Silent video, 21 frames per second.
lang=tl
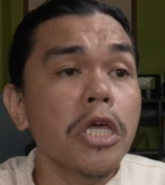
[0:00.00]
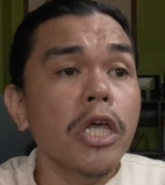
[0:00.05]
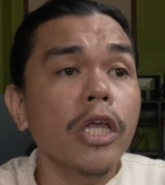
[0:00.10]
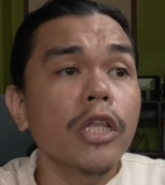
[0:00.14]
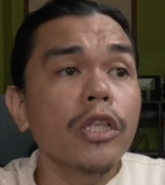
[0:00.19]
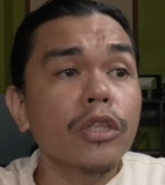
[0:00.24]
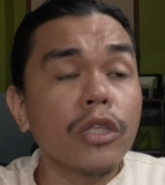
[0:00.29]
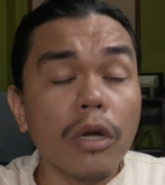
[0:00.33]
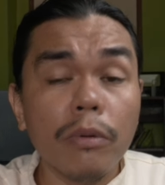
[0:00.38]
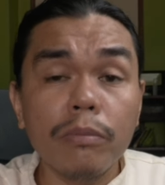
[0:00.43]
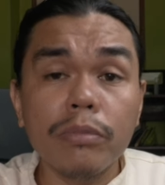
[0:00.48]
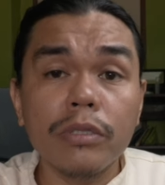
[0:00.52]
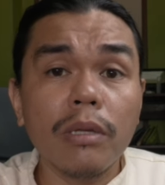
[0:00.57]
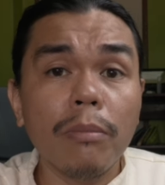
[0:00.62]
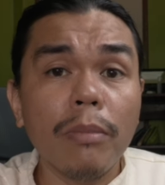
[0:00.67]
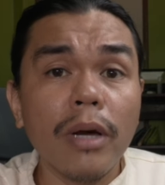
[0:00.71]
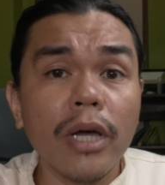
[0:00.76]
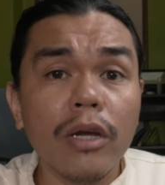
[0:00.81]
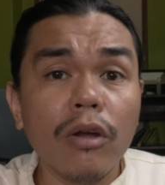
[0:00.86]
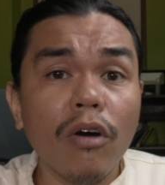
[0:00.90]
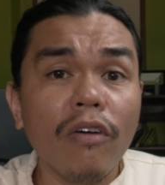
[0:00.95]
In terms
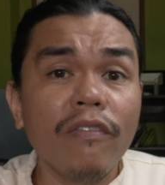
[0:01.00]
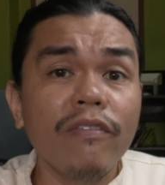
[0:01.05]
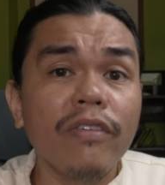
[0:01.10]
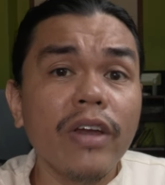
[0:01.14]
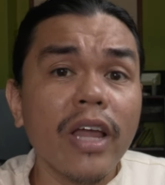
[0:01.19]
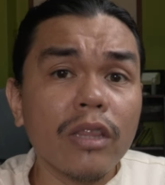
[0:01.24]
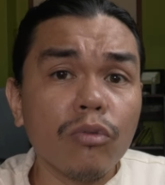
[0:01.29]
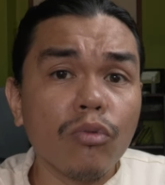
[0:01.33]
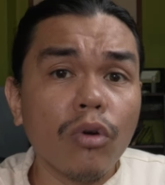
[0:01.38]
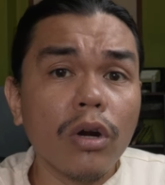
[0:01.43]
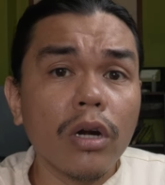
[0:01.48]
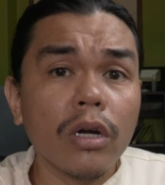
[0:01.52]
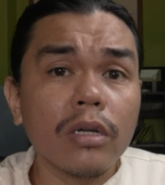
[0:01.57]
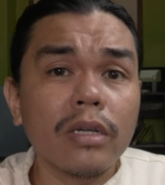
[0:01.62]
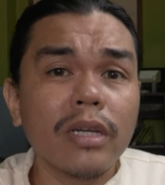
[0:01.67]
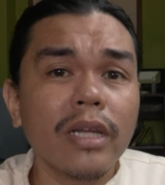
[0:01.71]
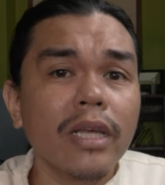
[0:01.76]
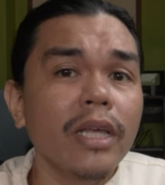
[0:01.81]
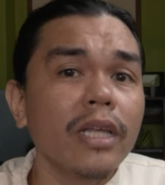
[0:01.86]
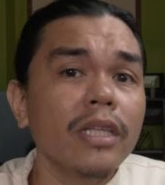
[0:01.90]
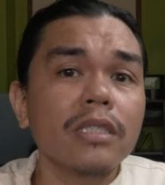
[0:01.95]
naman of network,
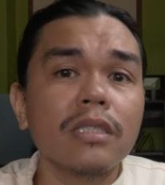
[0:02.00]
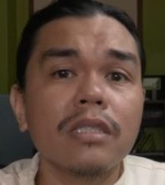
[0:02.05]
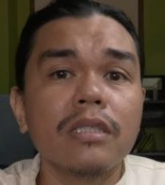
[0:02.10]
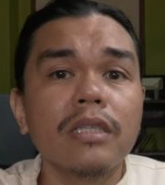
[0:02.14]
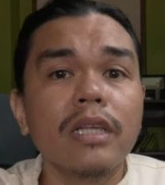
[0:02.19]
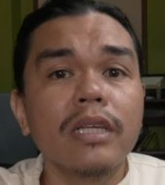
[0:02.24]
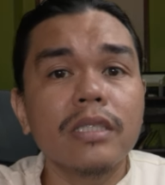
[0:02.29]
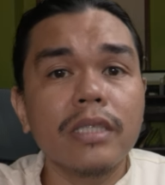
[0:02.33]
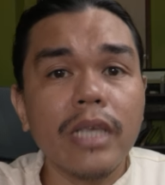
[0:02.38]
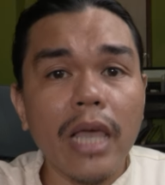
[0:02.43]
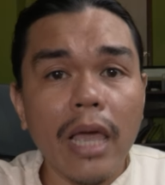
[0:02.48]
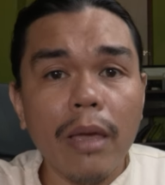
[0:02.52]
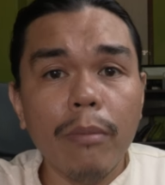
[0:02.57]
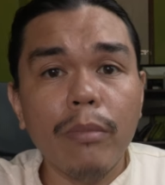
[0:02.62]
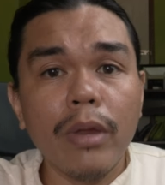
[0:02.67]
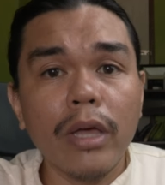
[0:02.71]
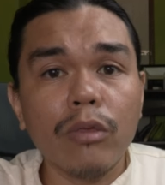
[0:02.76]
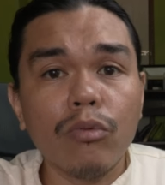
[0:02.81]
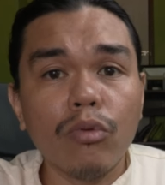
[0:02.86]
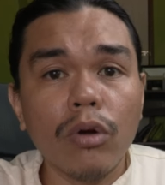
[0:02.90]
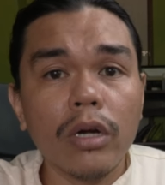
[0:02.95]
it's the same
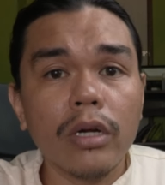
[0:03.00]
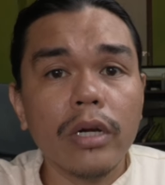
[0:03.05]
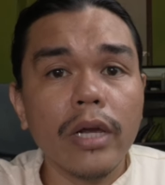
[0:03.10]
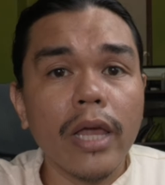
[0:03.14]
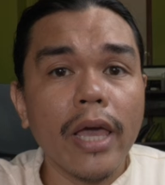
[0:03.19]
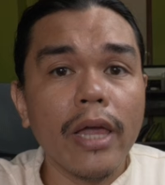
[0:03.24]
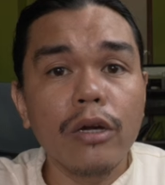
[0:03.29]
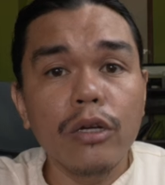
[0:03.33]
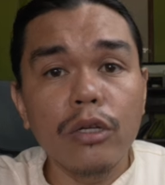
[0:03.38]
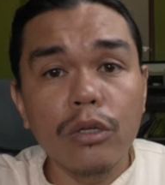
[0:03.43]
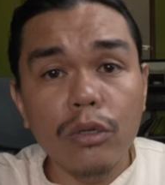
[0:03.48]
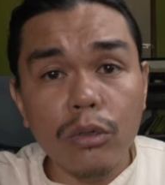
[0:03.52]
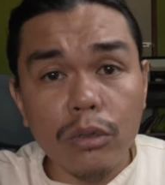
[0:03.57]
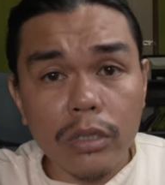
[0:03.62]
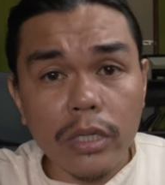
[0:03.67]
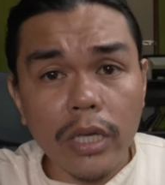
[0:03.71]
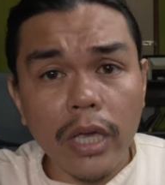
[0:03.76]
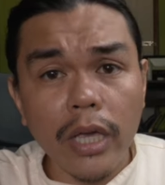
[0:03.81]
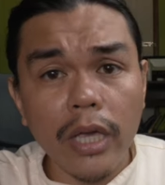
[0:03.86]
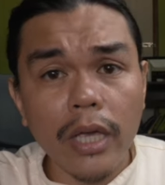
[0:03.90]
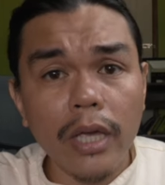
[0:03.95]
network they're
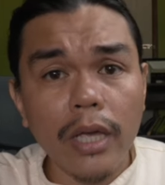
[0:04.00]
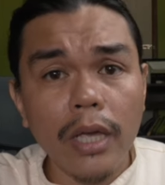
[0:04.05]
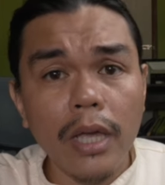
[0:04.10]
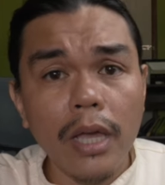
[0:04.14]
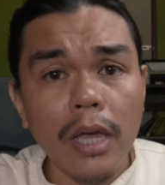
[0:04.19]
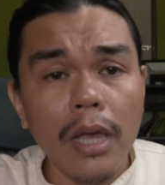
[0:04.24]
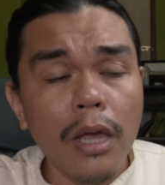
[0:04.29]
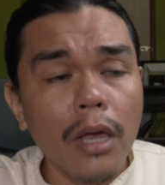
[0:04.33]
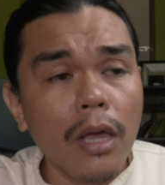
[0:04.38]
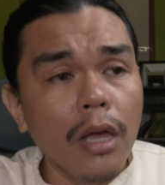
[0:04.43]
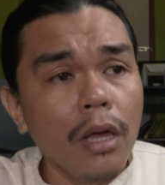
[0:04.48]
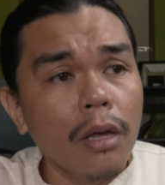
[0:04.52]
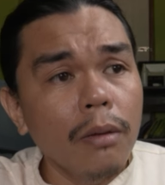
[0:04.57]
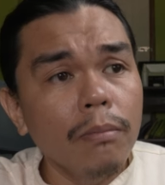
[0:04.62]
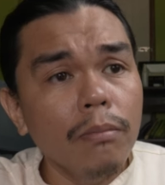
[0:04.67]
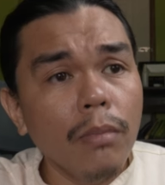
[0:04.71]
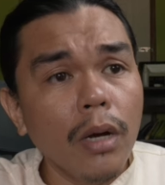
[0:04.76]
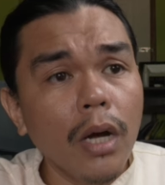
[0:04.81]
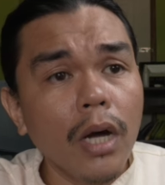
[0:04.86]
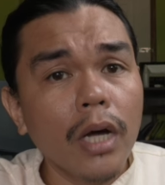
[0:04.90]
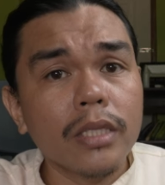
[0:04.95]
using
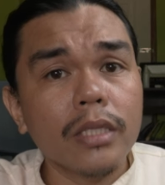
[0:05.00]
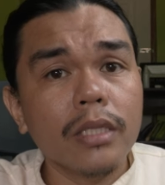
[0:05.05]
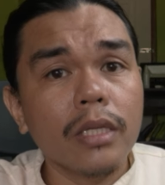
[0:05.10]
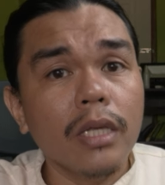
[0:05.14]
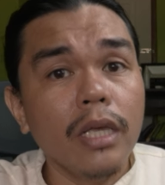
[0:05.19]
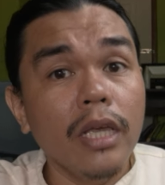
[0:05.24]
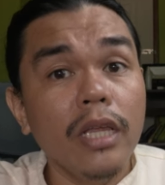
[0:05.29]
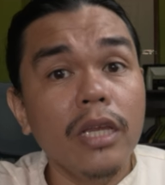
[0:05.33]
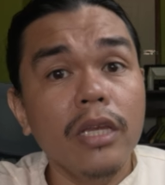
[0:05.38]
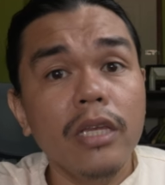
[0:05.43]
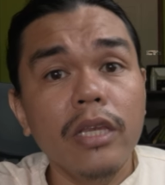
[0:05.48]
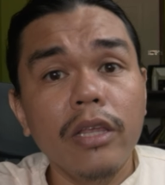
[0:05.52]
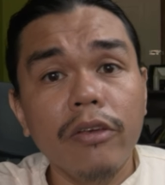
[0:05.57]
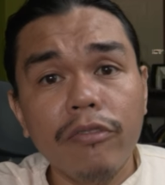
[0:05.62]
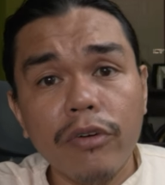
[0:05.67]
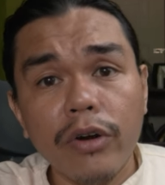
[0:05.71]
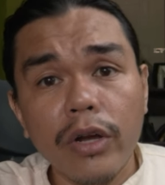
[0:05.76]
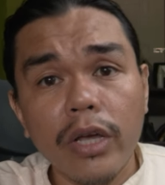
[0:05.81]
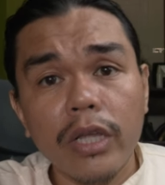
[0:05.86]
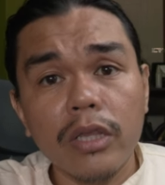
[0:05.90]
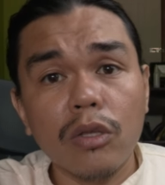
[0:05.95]
but in
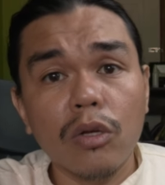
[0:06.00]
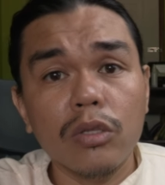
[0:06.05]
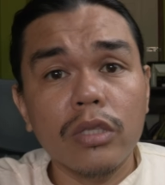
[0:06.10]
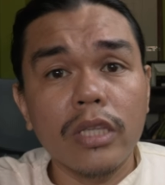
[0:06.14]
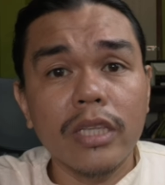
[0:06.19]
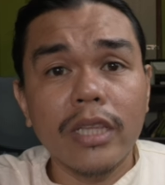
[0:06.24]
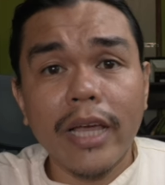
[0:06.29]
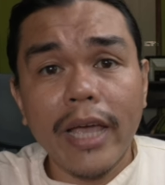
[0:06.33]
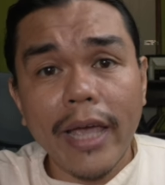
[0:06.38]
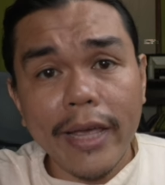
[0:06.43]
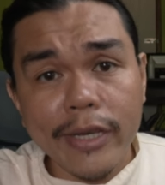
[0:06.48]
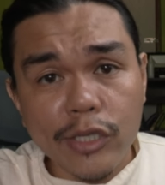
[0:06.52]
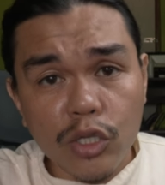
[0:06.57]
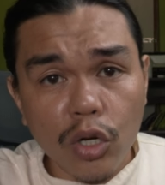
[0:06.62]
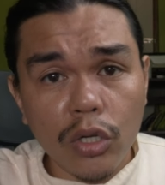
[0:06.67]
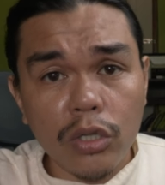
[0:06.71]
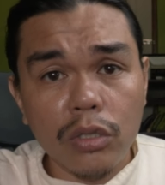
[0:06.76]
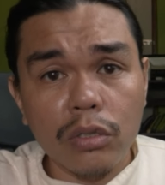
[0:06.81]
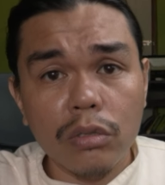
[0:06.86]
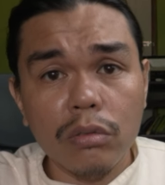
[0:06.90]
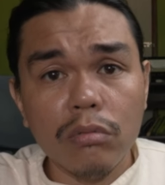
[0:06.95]
different
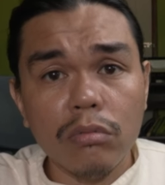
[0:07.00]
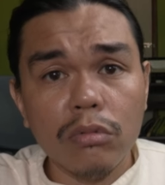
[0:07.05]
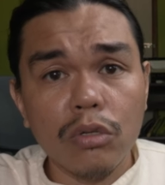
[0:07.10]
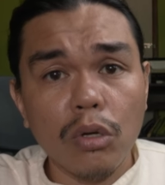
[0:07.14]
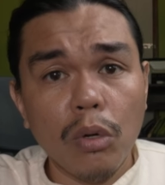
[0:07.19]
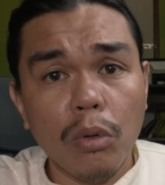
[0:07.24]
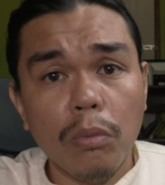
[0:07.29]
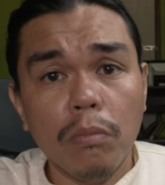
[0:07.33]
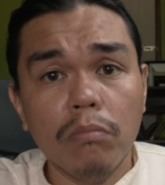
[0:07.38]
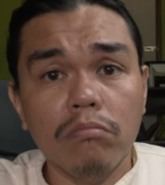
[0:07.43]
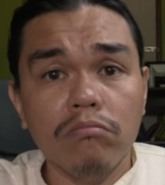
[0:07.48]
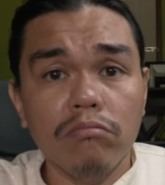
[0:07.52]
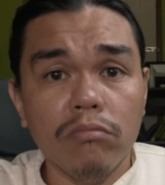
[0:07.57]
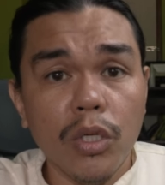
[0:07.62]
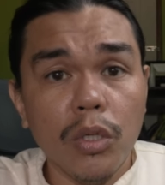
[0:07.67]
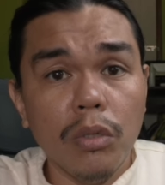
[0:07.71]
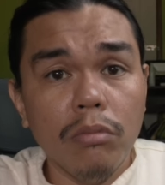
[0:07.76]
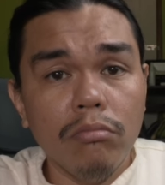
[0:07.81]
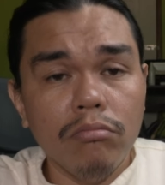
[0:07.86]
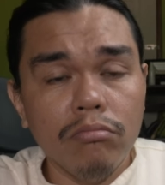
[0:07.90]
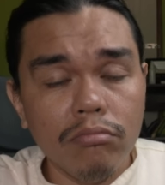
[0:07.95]
authentication. So,
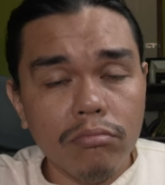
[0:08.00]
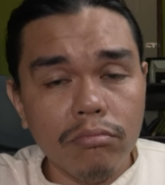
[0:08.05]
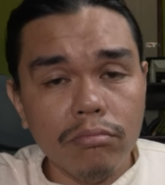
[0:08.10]
yun.